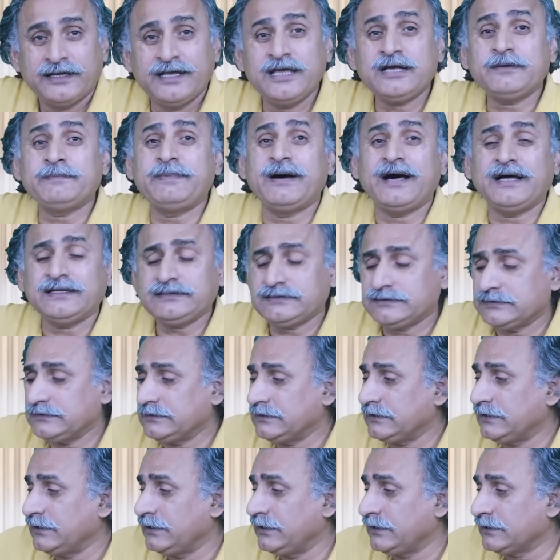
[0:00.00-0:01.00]
एक बात
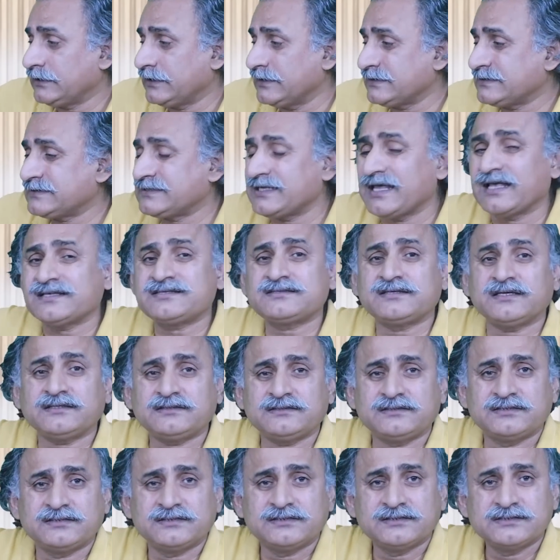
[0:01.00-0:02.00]
कि
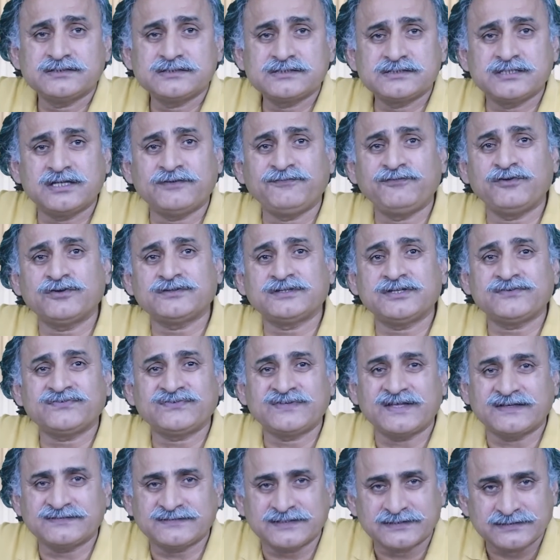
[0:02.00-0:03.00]
सियासत सिर्फ और सिर्फ
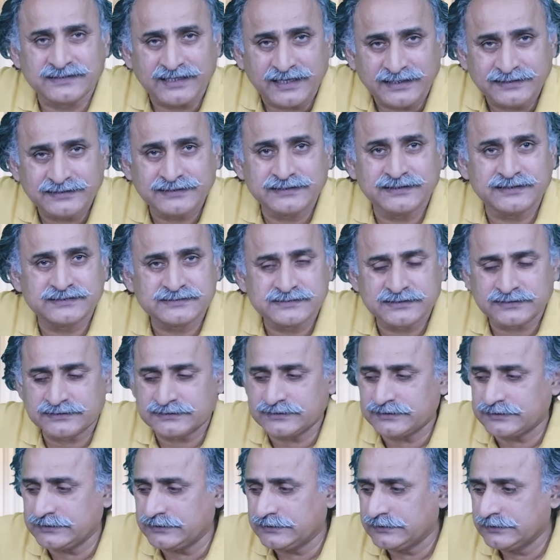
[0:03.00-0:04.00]
सियासतदान ही कर
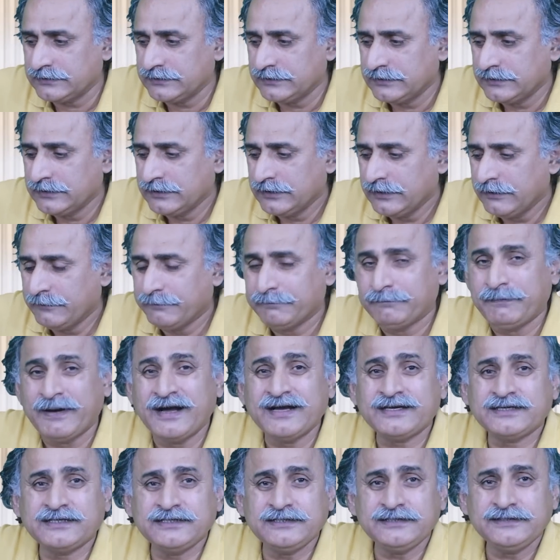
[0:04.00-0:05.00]
सकते हैं
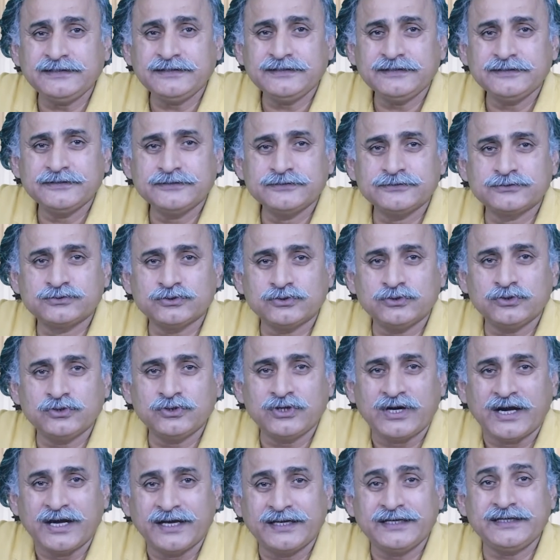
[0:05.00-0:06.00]
बाकी जो
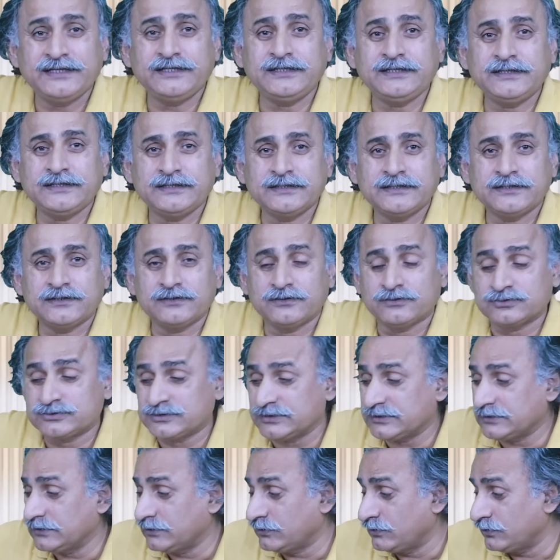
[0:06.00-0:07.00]
आइनी
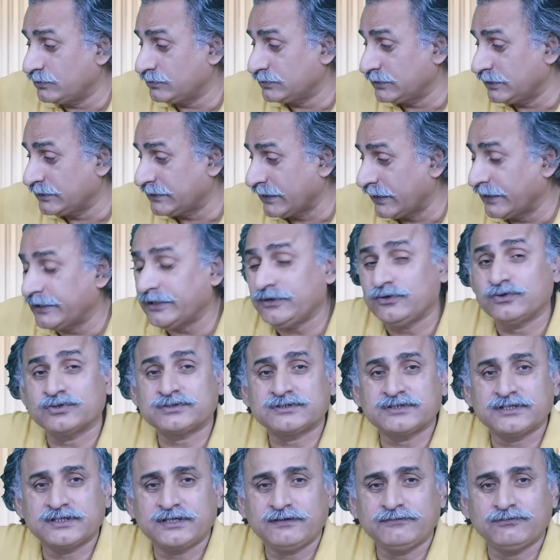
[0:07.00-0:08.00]
इदारे
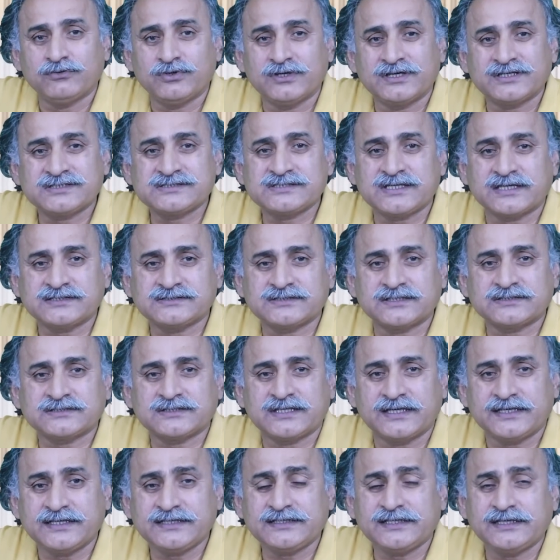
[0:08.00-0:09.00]
होते हैं वो अगर सियासत
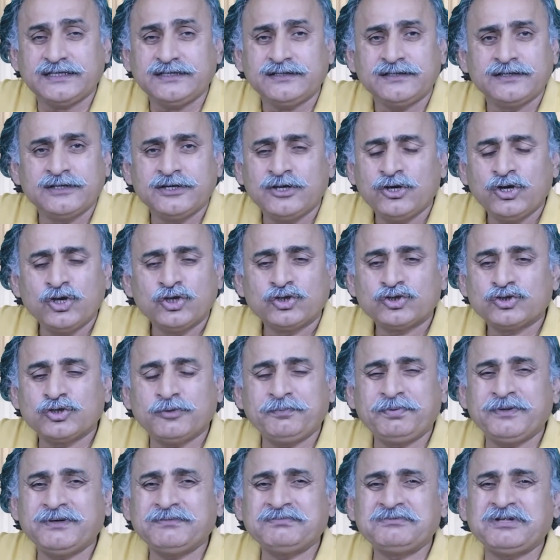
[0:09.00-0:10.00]
करेंगे
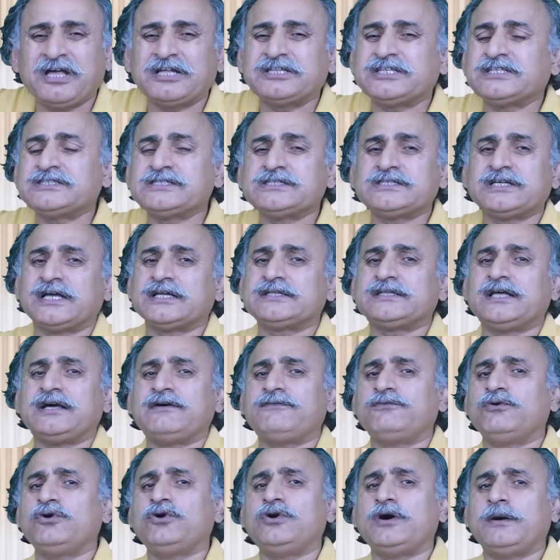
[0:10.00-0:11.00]
तो फिर ज़्यादा से ज़्यादा
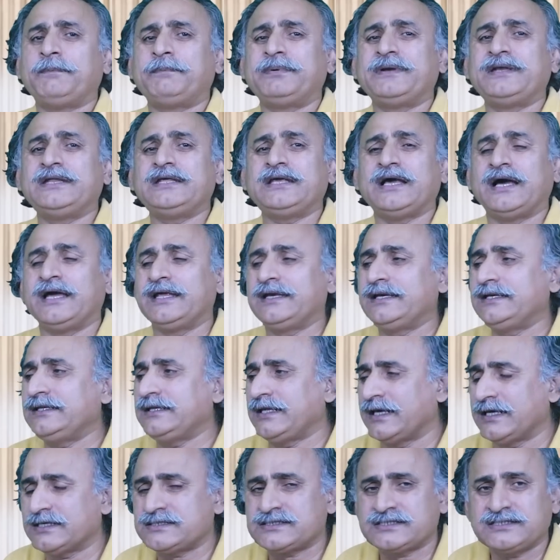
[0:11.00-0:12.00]
वो अपनी
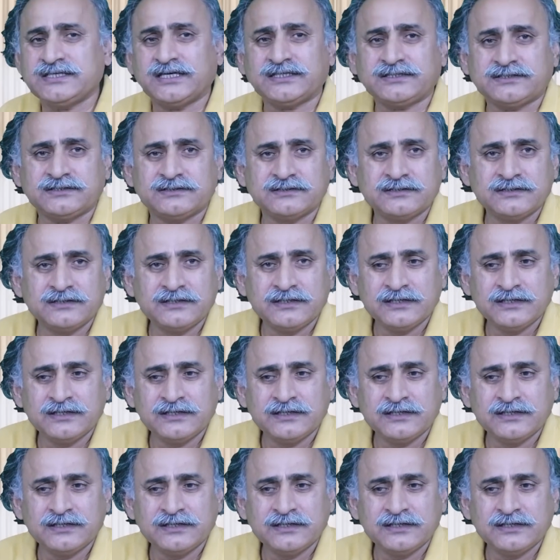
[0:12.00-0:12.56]
आइनी हैसियत